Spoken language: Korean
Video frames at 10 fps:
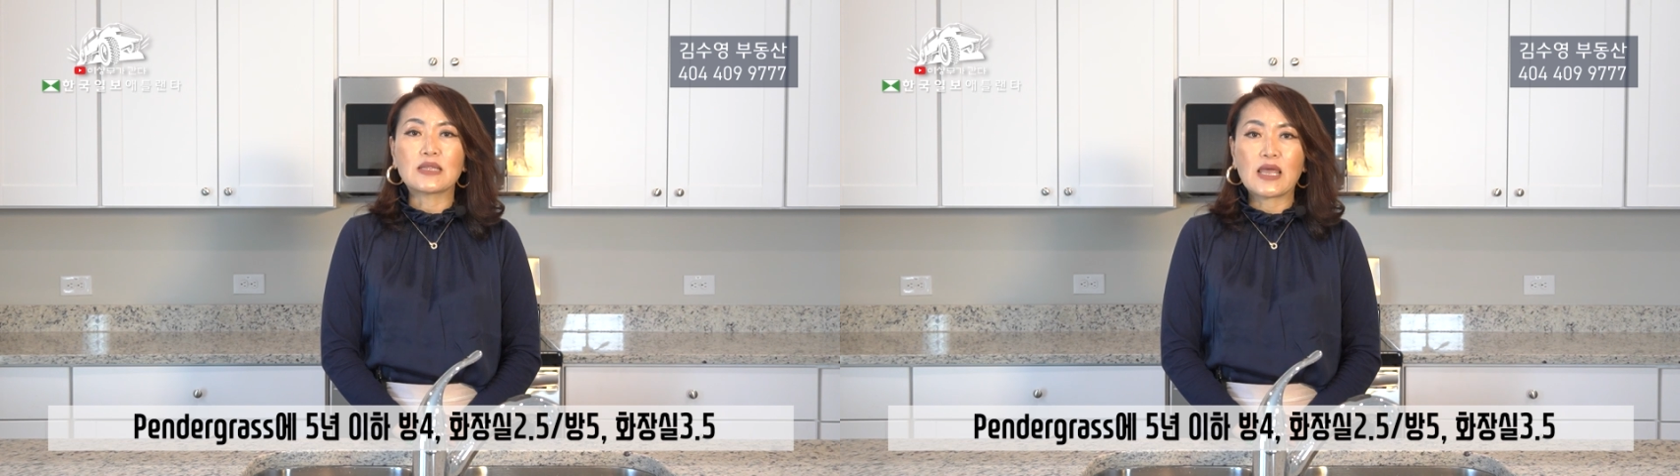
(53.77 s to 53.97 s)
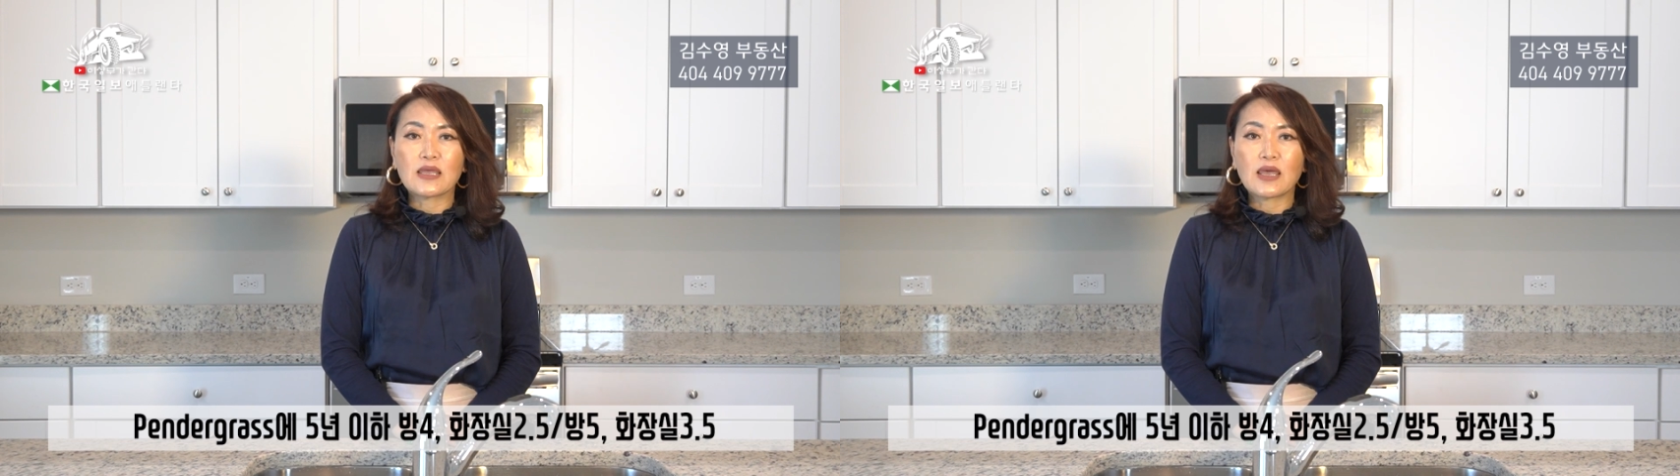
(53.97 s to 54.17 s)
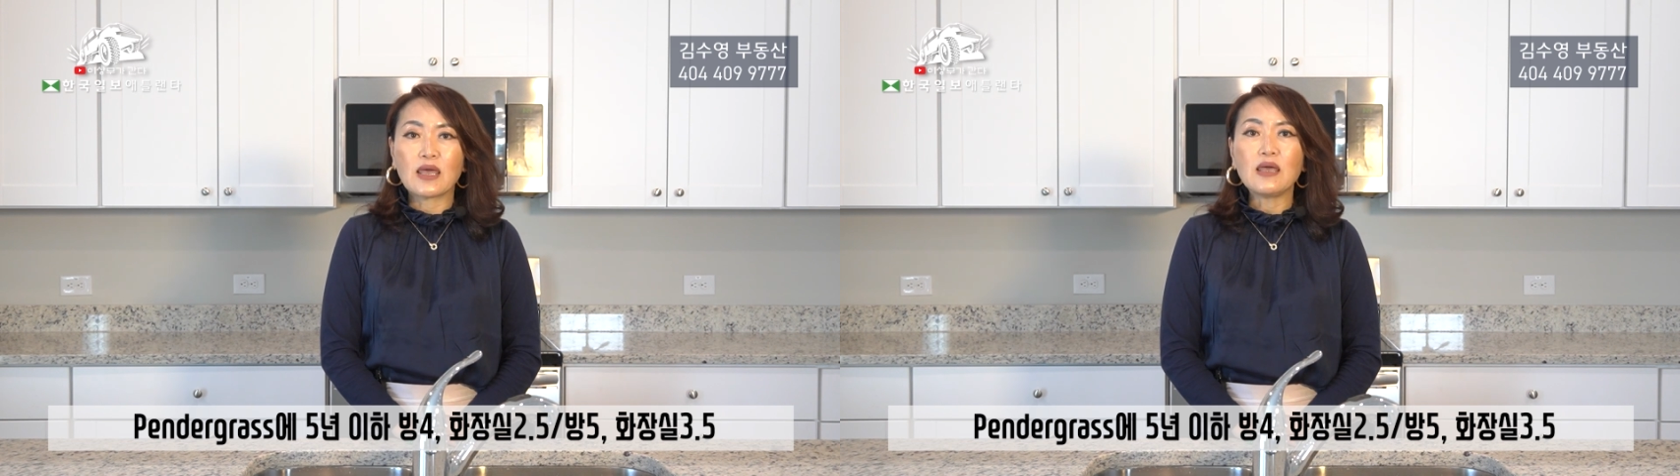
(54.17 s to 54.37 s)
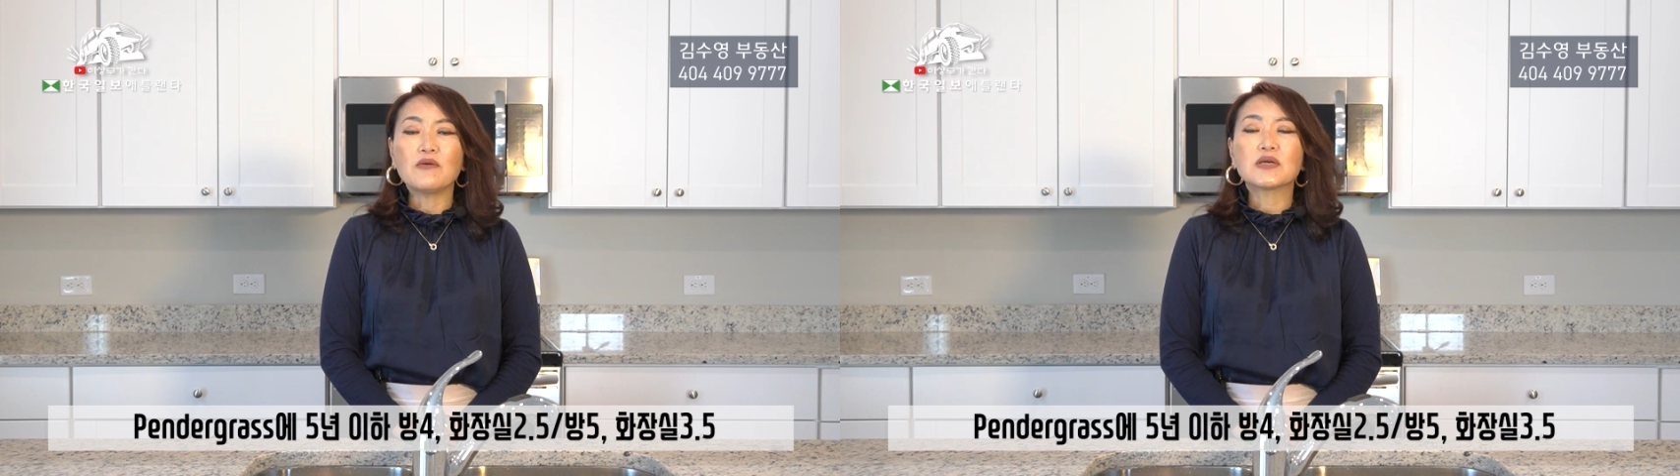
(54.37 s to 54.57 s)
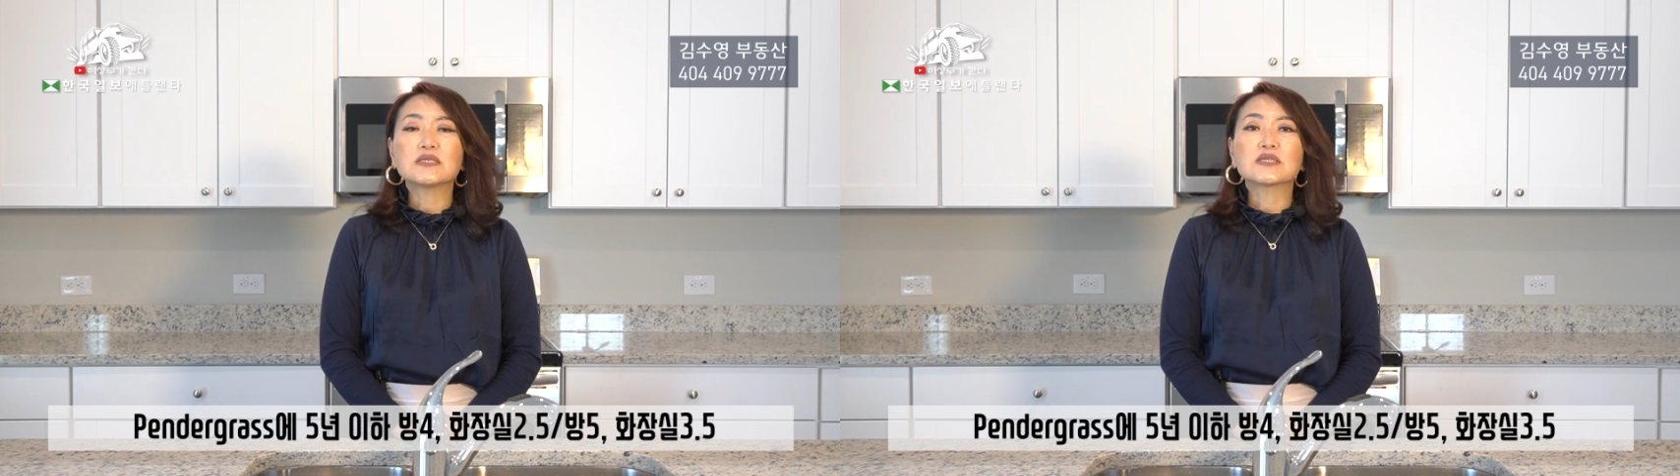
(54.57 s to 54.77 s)
4개,
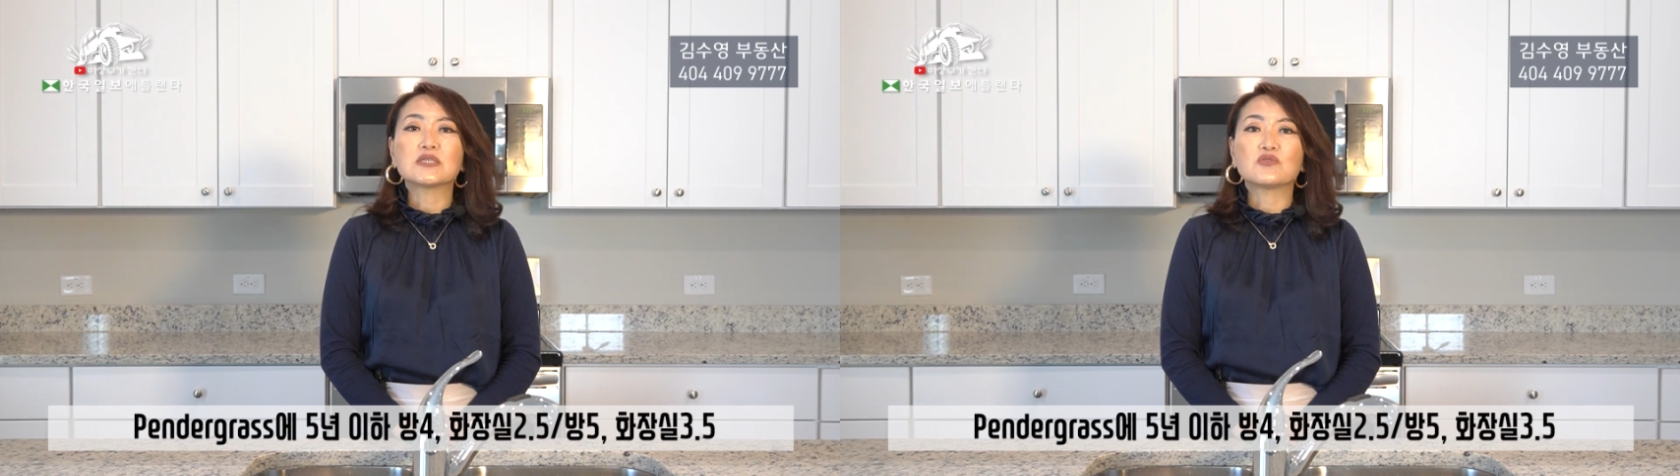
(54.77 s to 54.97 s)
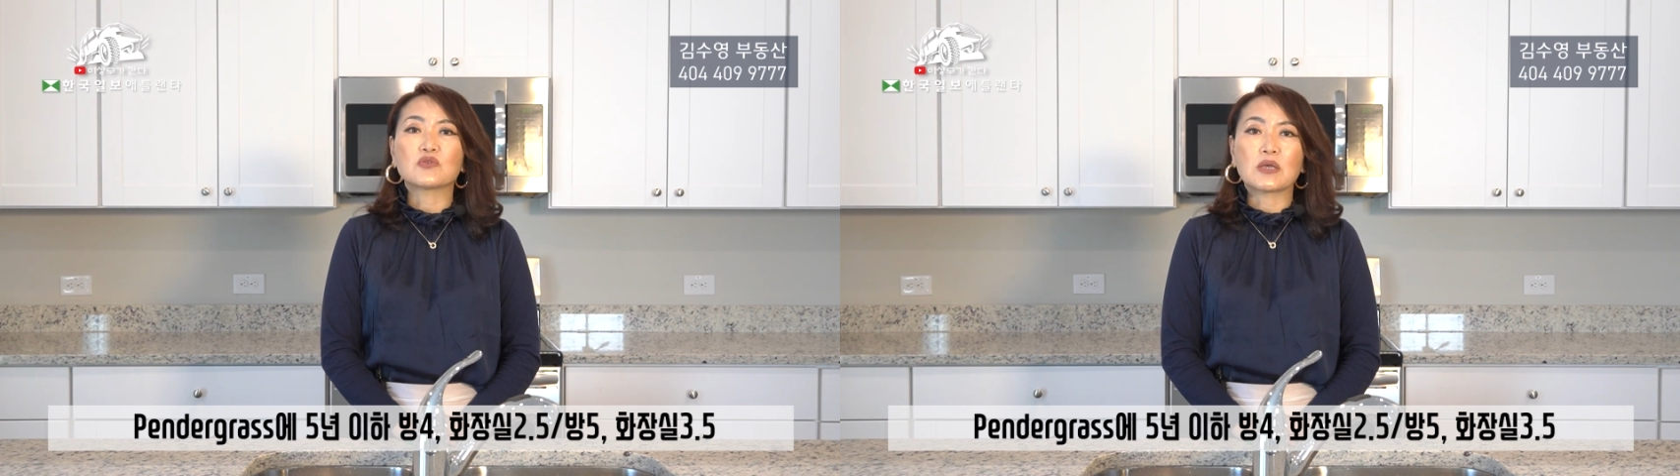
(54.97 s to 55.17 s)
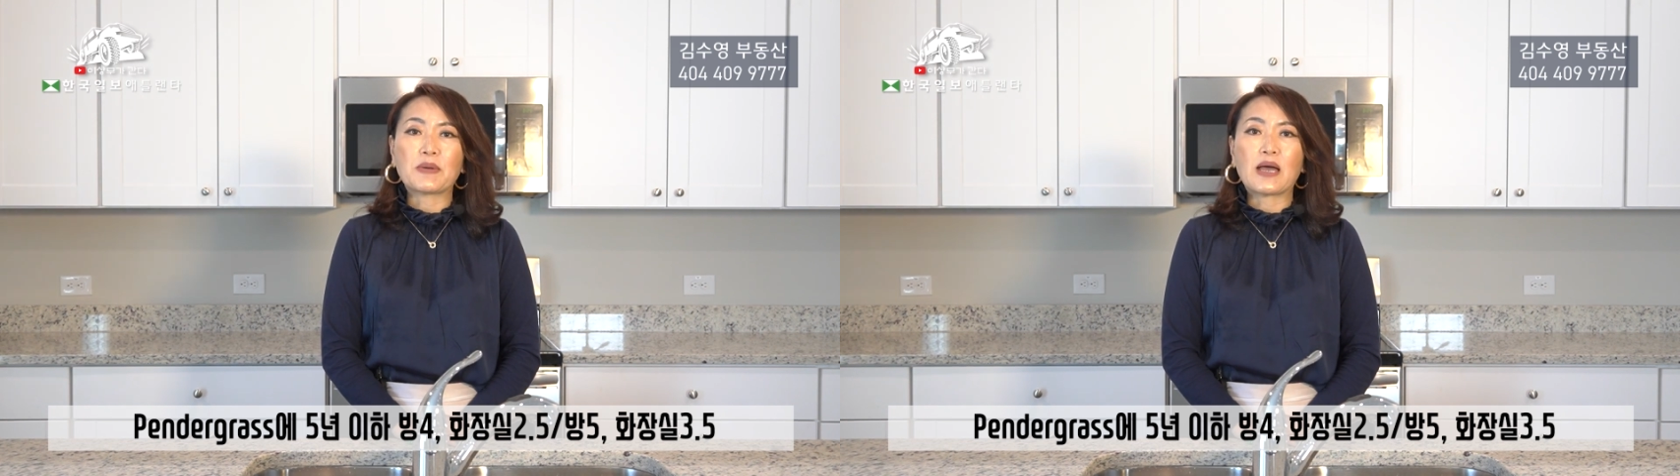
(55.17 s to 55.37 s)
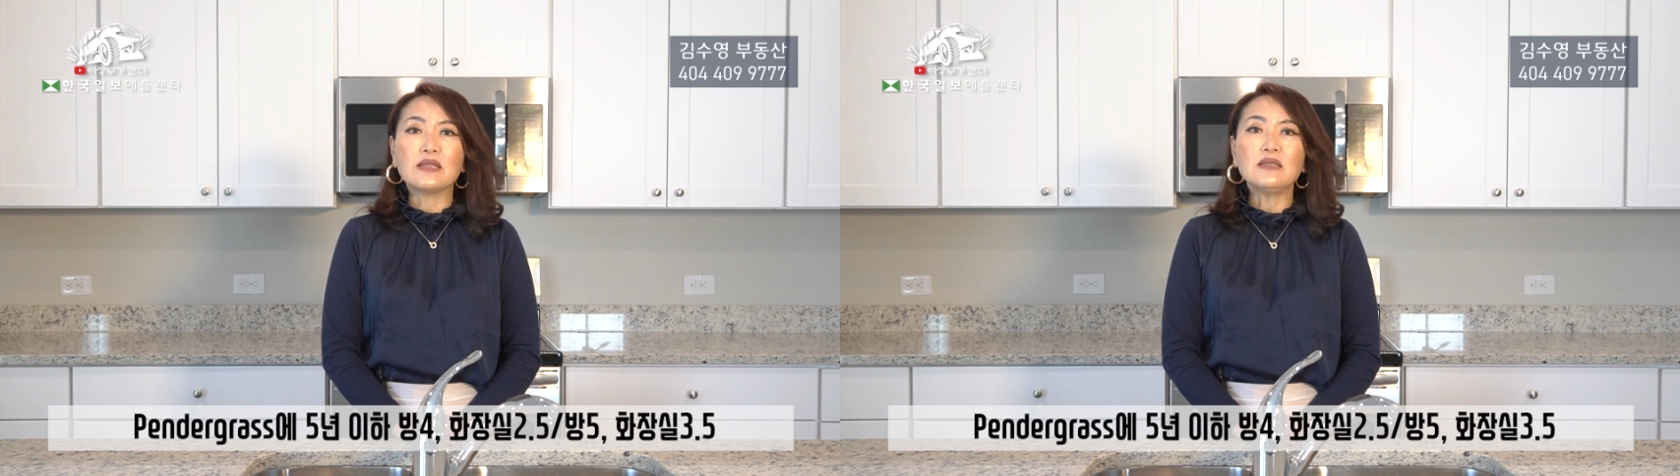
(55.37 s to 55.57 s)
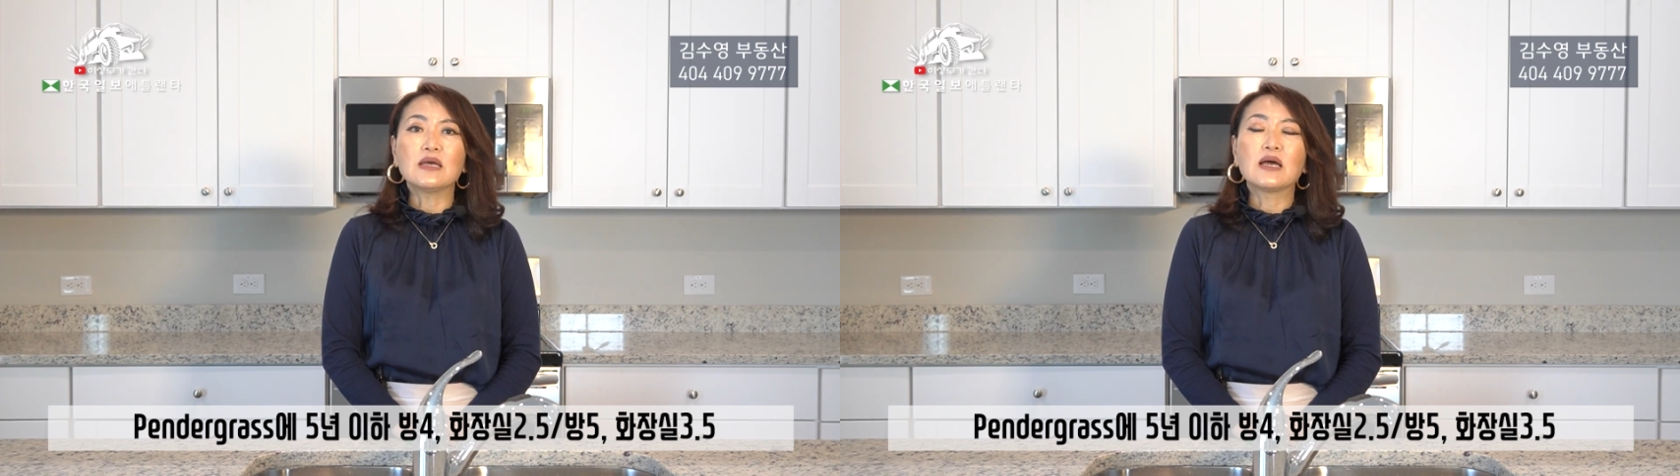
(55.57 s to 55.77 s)
화장실 2개 반,